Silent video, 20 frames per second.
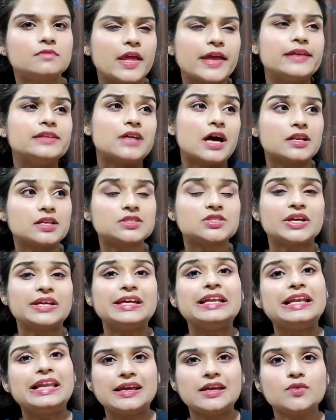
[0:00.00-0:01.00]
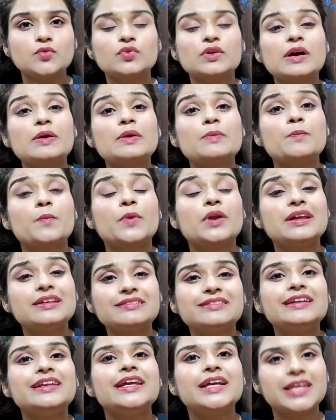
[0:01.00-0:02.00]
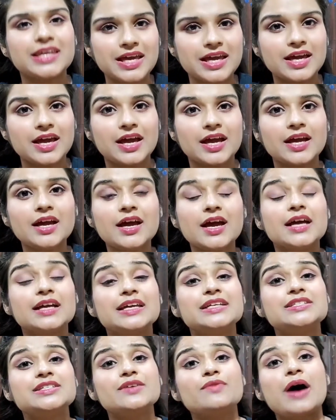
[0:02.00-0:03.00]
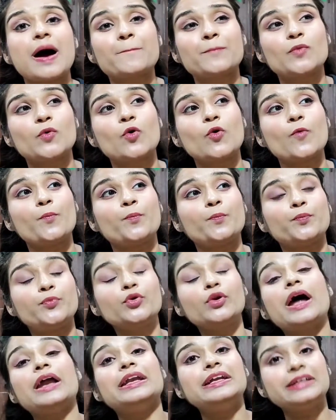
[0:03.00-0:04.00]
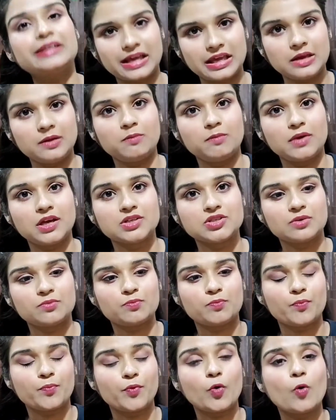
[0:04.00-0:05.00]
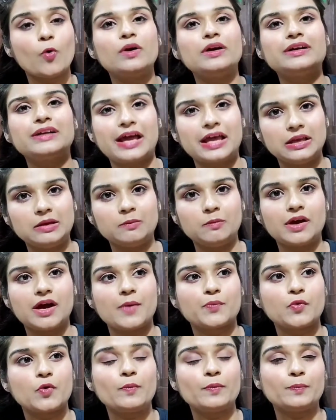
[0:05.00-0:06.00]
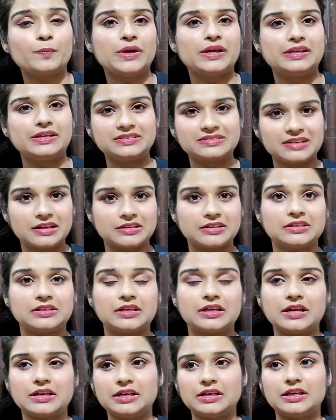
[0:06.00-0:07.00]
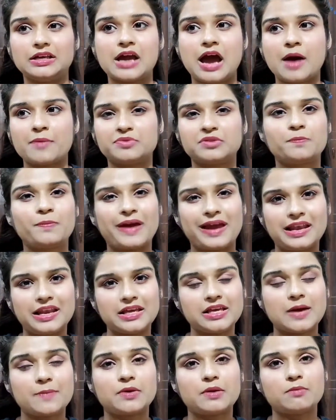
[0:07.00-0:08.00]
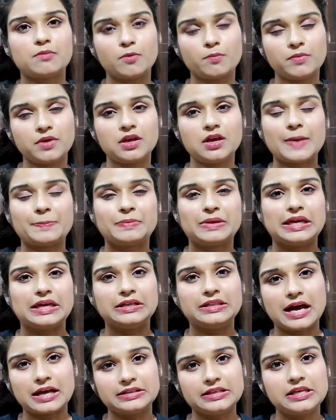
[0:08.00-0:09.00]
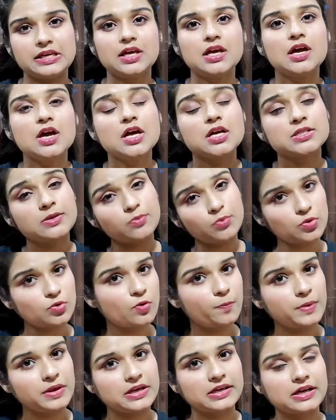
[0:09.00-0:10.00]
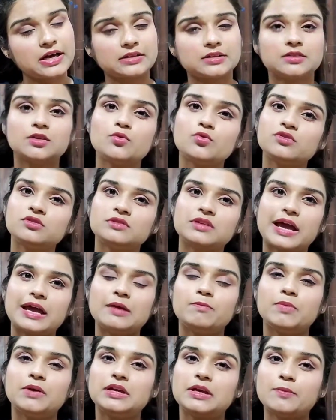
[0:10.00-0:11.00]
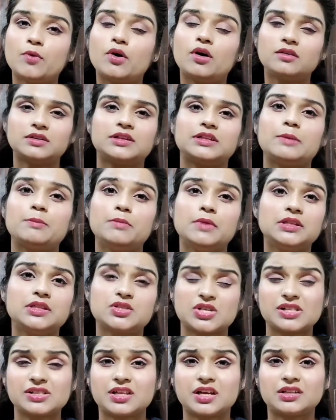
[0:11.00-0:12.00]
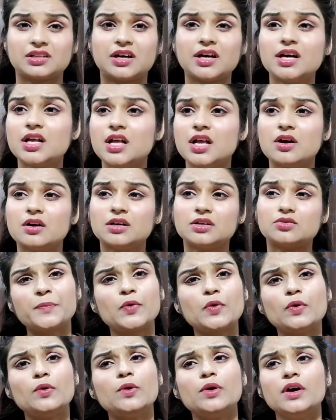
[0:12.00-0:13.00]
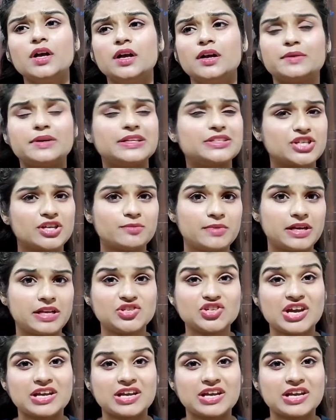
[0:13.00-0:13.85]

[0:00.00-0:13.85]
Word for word: नहीं जाना चाहिए लेकिन उसका रीज़न एक ये है कि जब आपको पुराने टाइम में जब ओल्ड टाइम में आपको पीरियड्स आते थे यानी कि आपसे पहले ही आपकी मम्मी आपकी दादी जब उनको पीरियड आते थे उस टाइम पे ये बहुत ज़्यादा मिक्स चलता था आपको किचन में नहीं